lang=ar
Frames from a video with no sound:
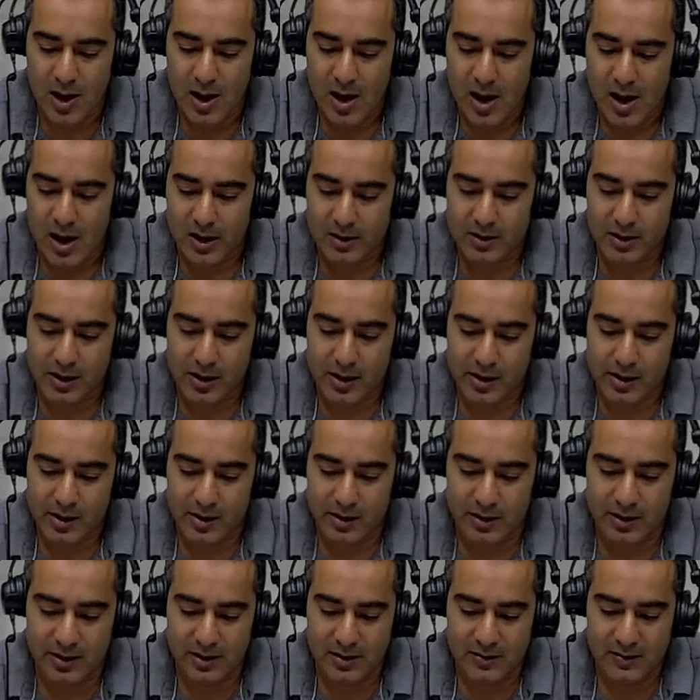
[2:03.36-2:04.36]
أضرر
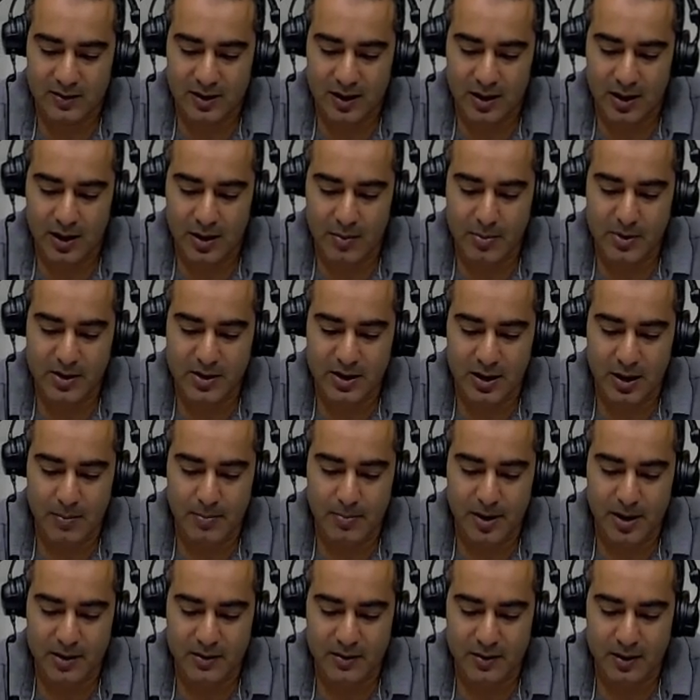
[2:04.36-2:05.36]
إن صالح بن
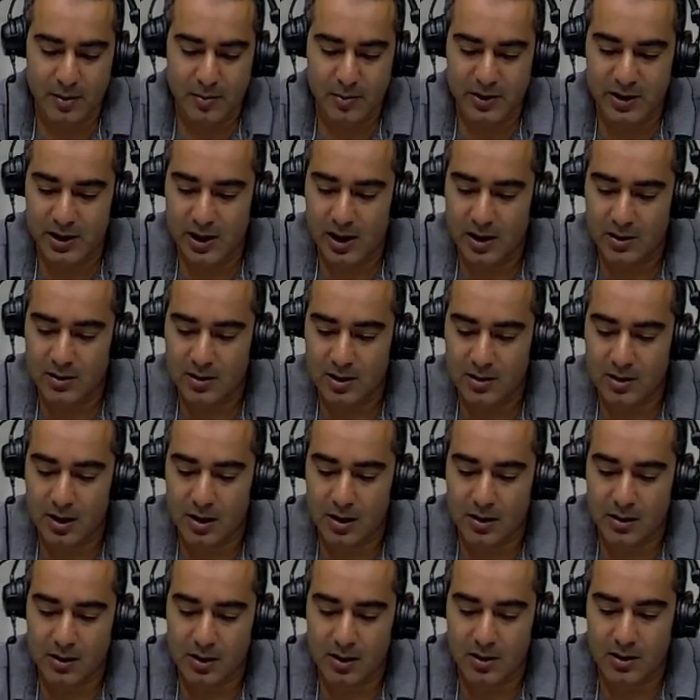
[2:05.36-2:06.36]
عباس المنيعة
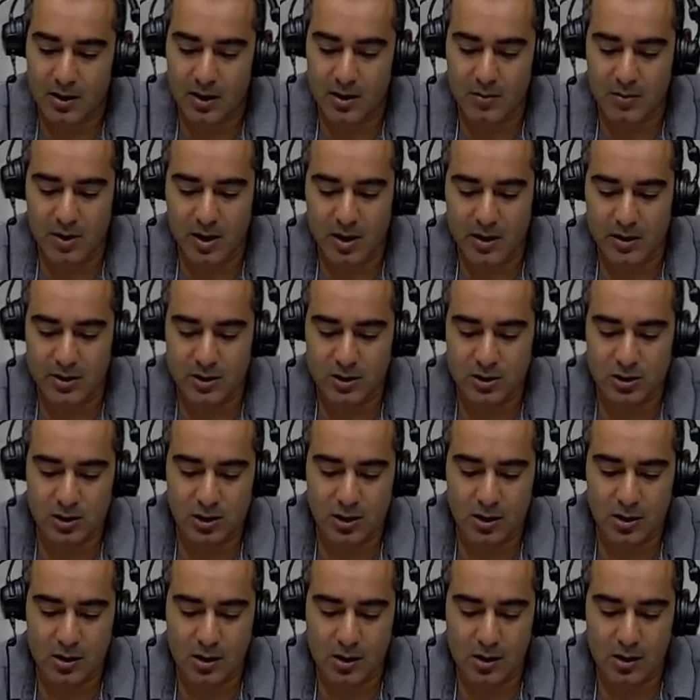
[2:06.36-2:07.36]
تتغردية ما نشا
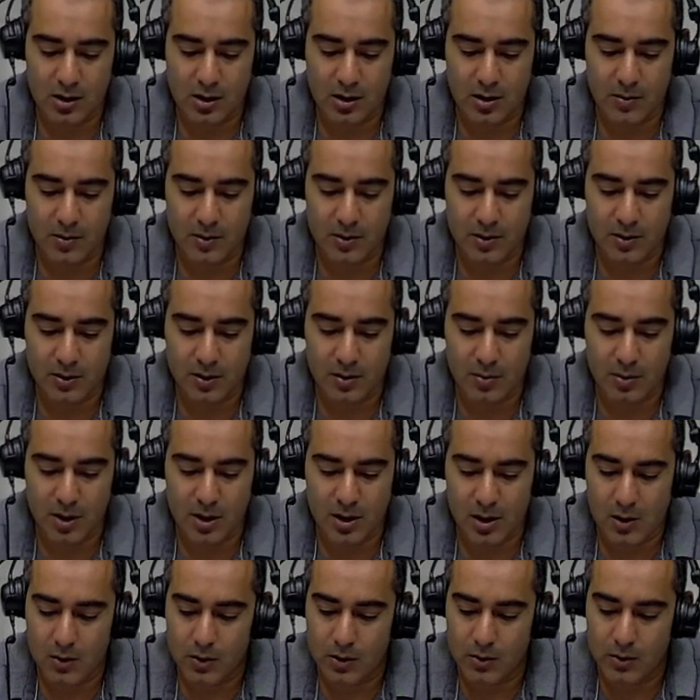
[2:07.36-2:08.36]
يدرق بنت منا
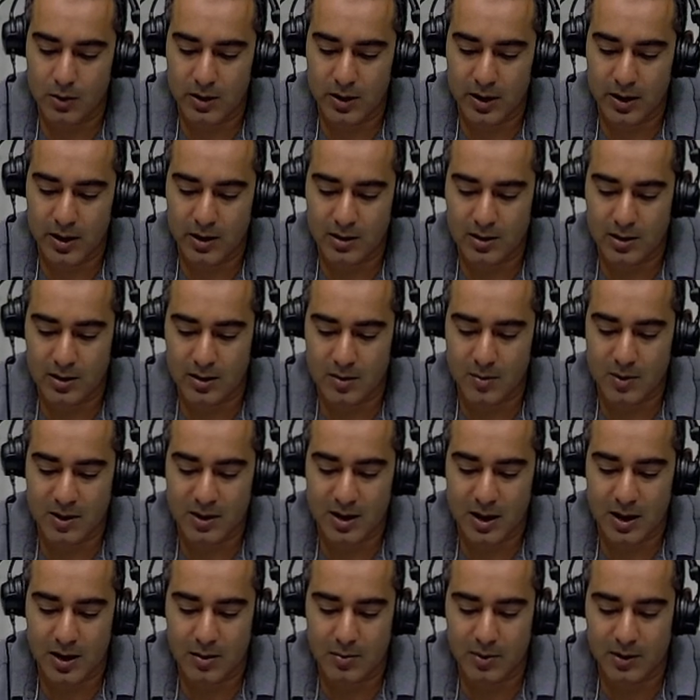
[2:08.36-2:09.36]
والولايات نتما
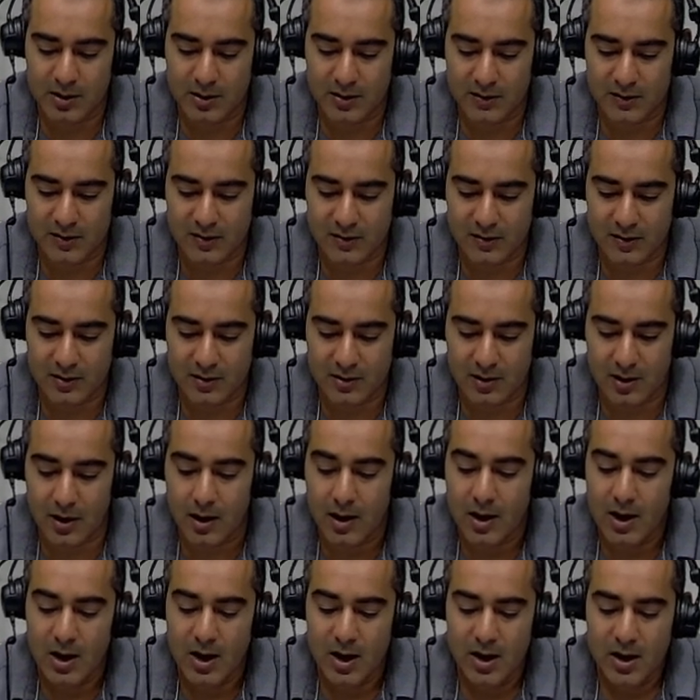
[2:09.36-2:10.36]
تغربي تسيسنت
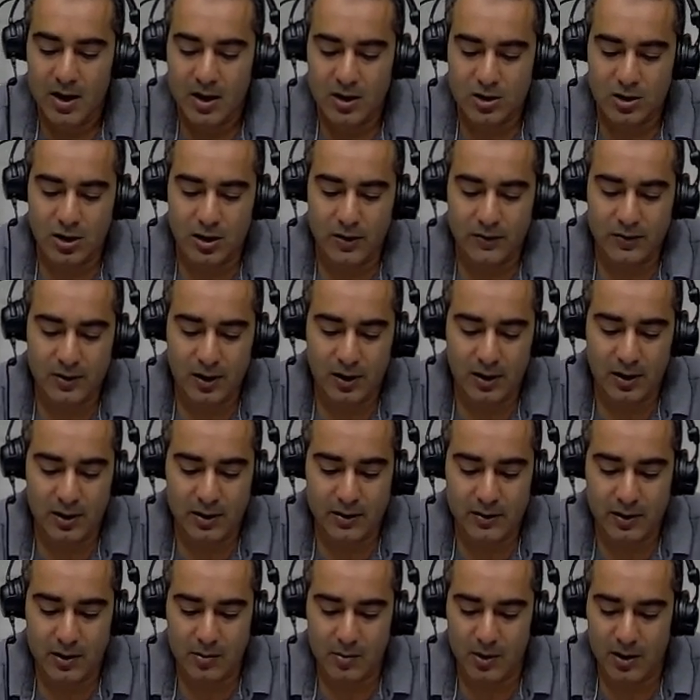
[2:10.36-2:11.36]
شلف دغيلي
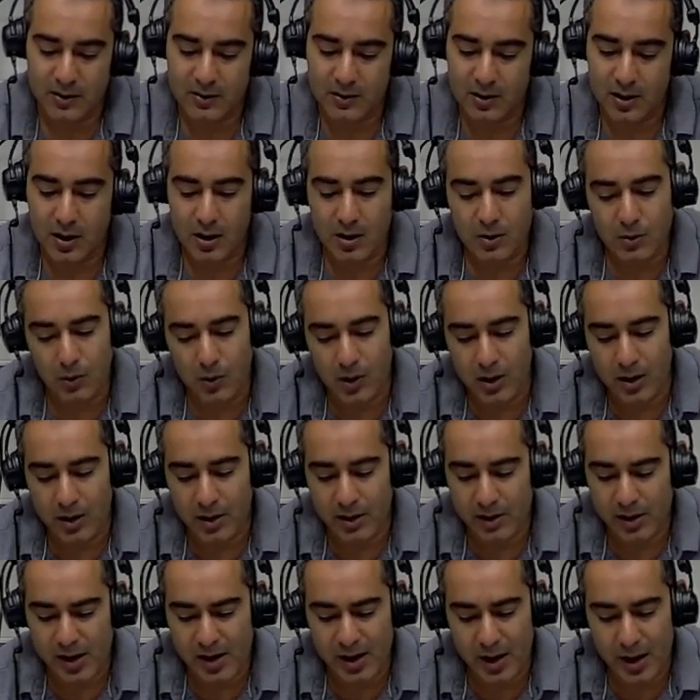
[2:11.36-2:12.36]
زان المعسكر
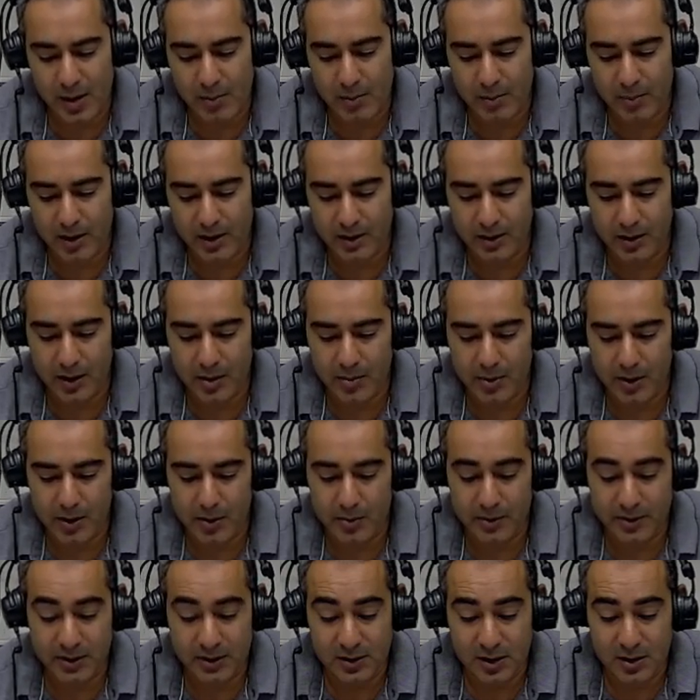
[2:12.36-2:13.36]
دول ربع
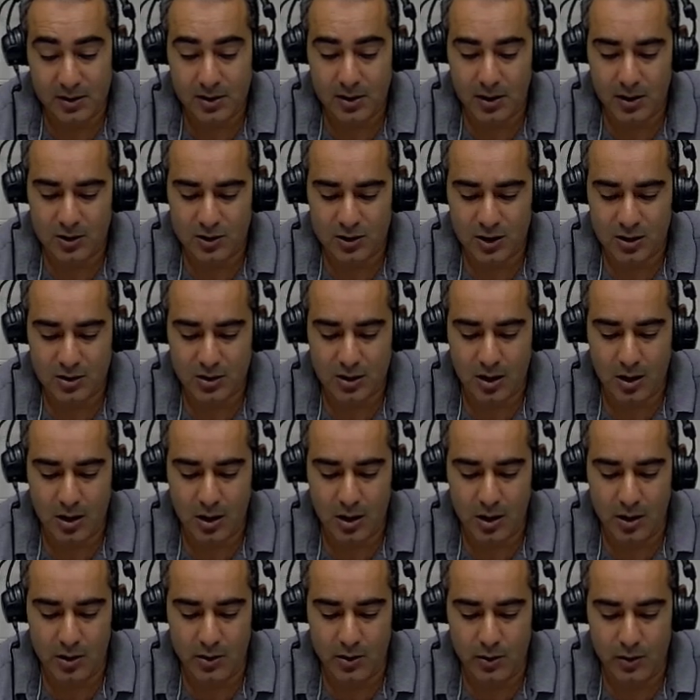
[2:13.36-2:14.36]
ربعين الدرجة
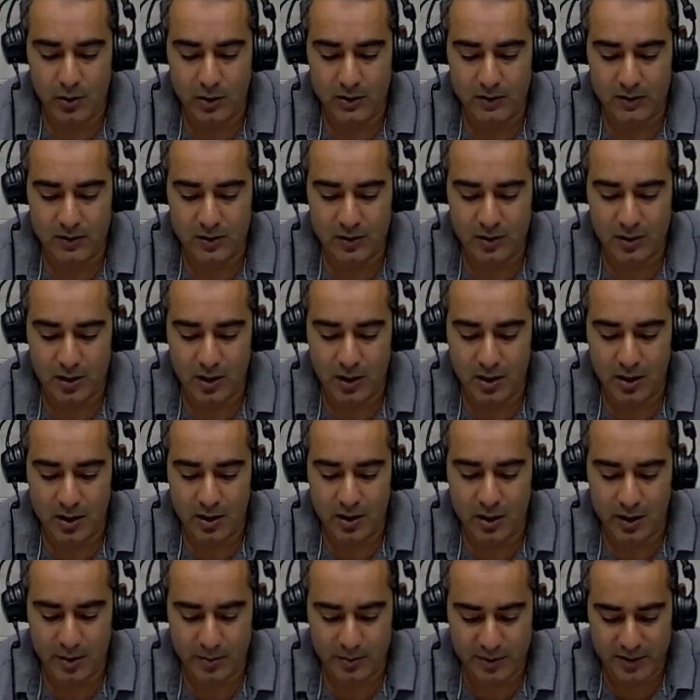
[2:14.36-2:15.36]
اللوسن
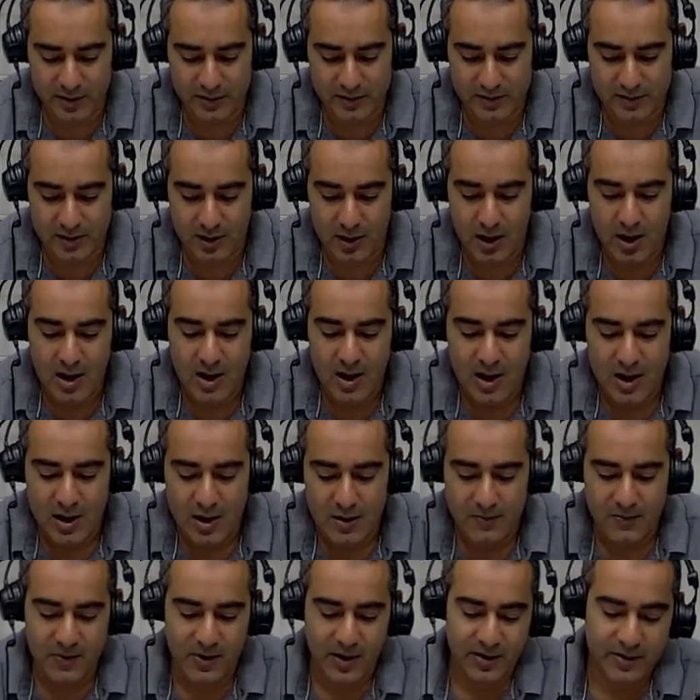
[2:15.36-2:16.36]
الخميس
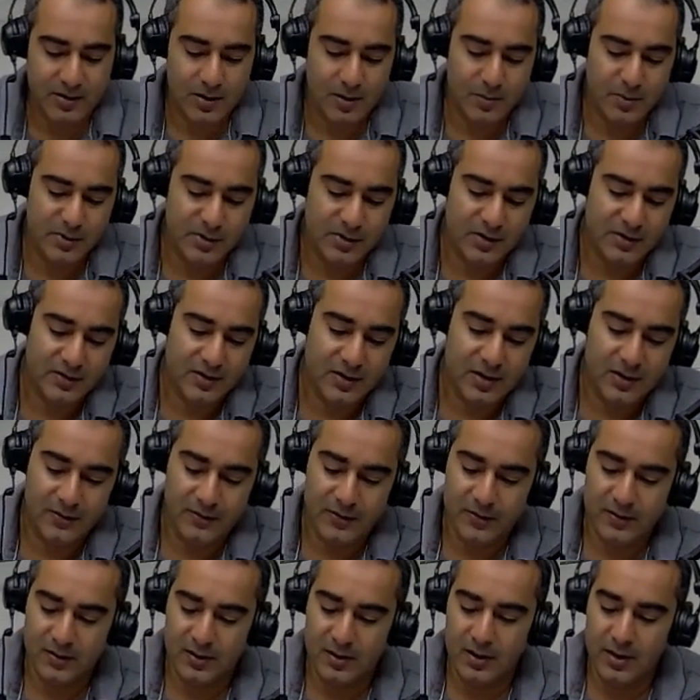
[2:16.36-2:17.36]
في الحساب نسرة في
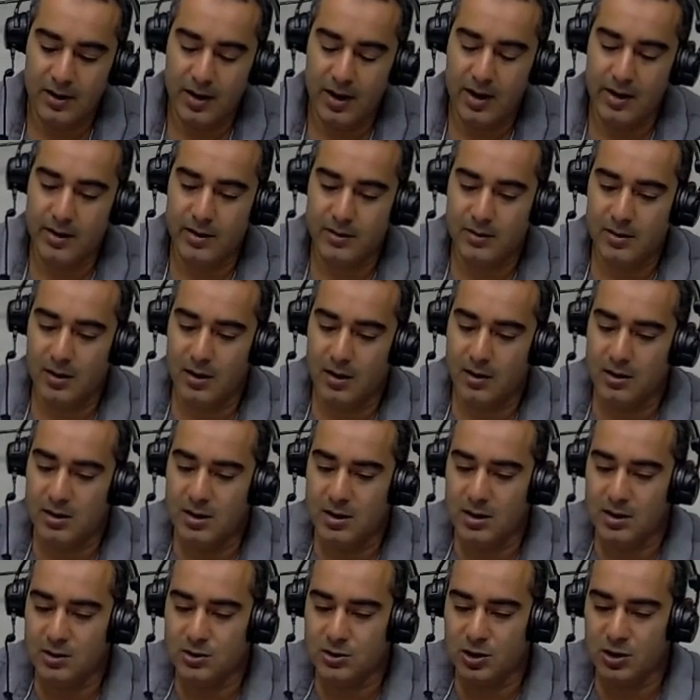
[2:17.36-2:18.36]
السنة الحالة تأني
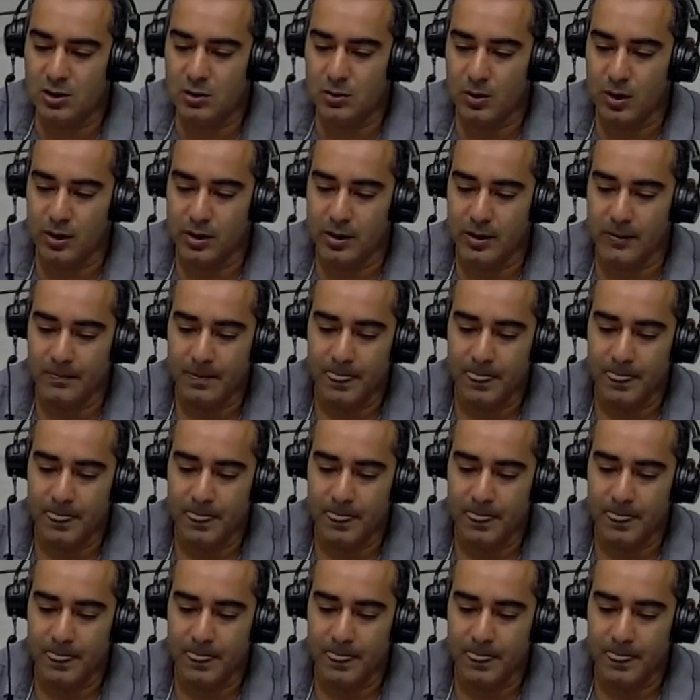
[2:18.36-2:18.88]
جنوان